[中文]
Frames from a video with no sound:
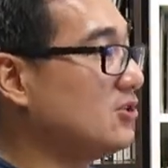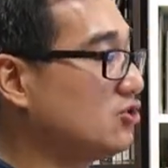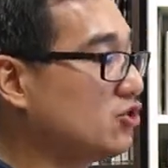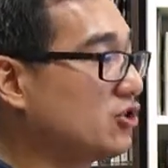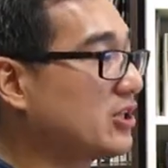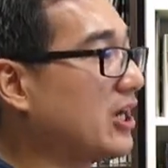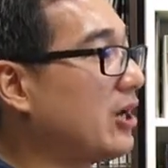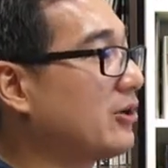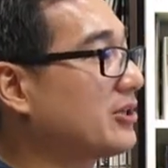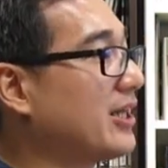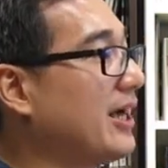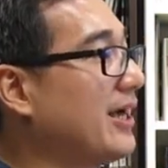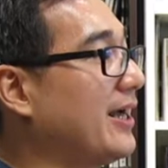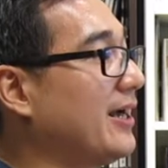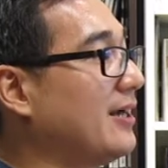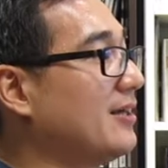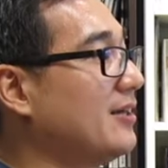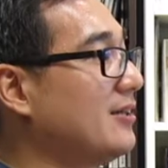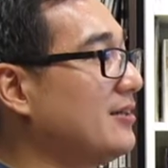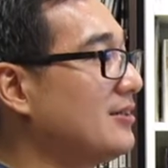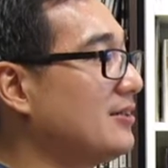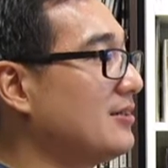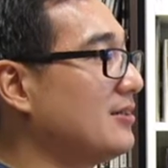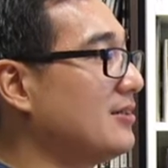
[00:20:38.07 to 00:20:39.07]
就淘汰
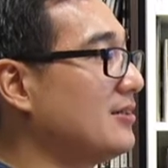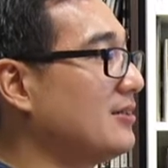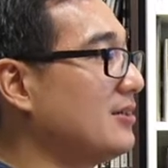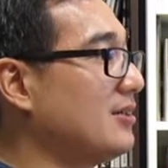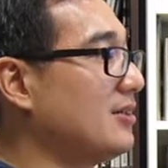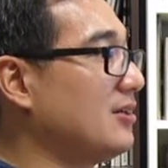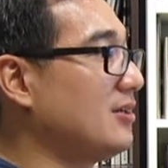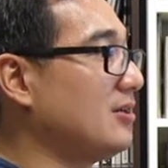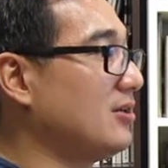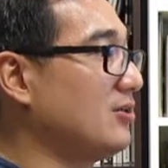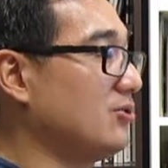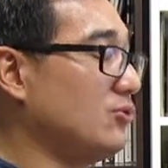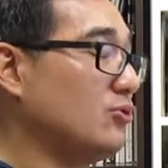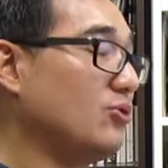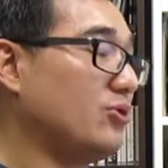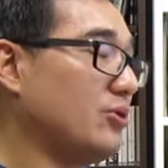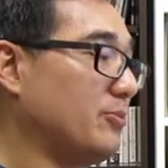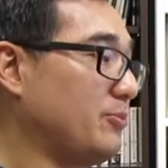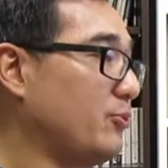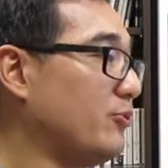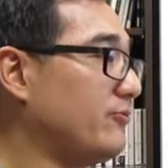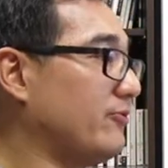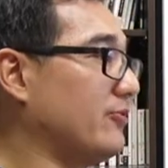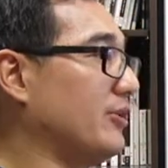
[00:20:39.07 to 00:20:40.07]
啊，如果
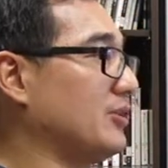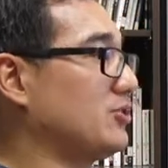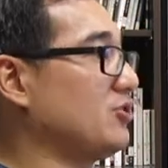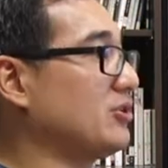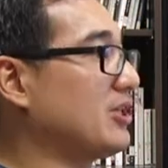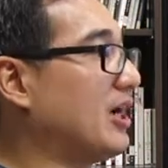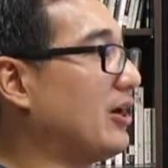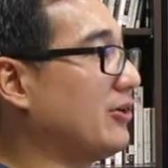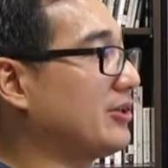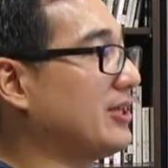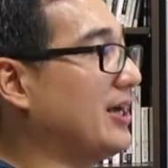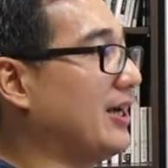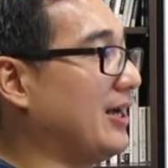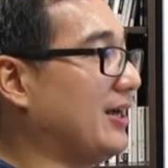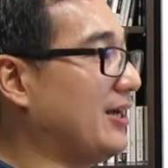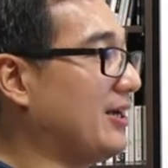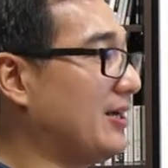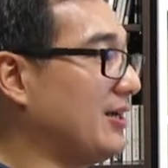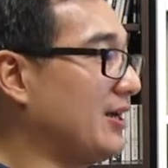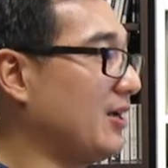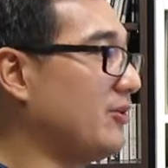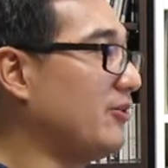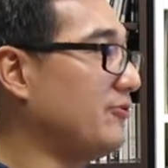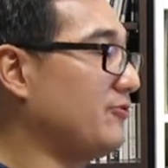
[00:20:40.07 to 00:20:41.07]
不符合就淘汰，
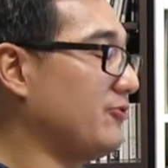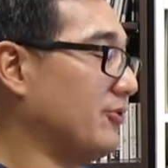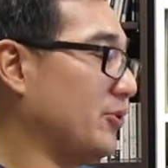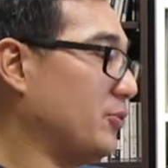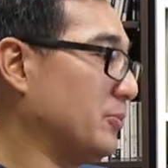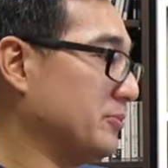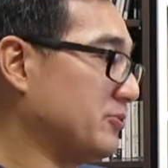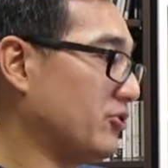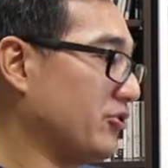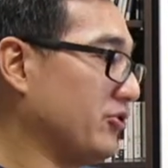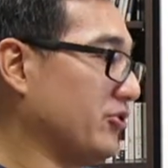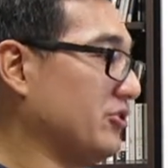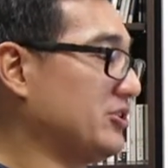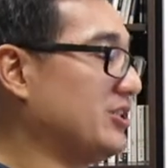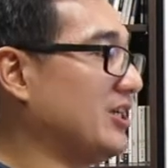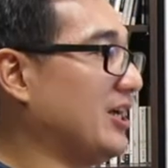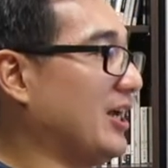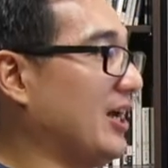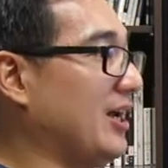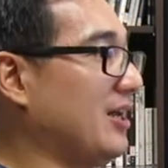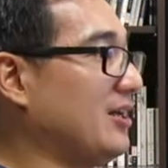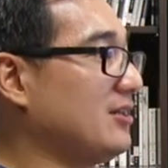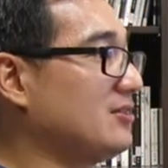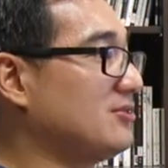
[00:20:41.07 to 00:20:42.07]
啊如果符合我们就留下来，